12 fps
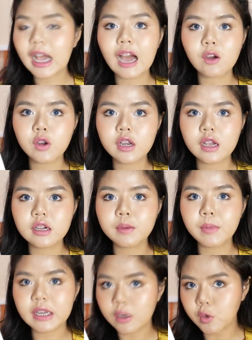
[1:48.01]
กาวด้วยนะ คือ
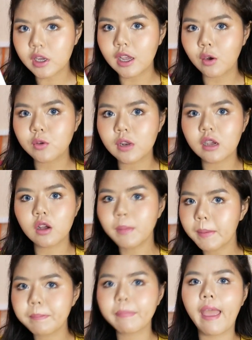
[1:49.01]
มันเหนียวเหนียวอยู่แล้วก็แบบ